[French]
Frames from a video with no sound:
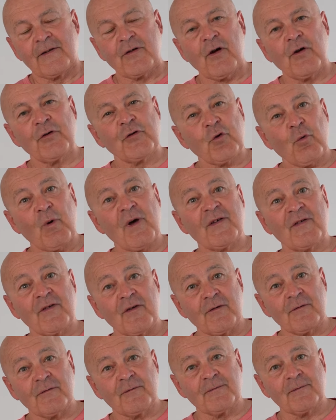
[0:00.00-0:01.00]
« 33
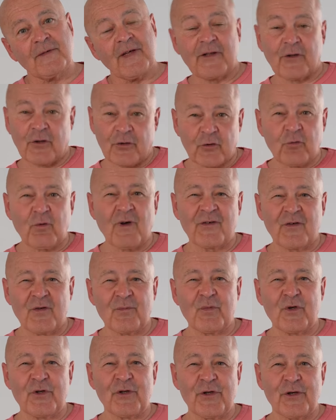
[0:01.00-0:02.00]
ans et 33 ans
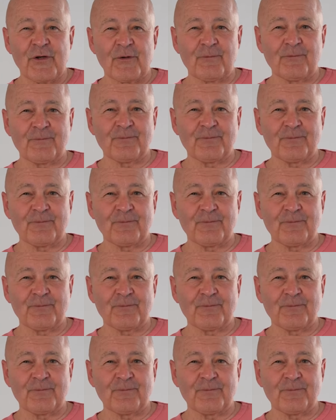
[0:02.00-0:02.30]
de bonheur.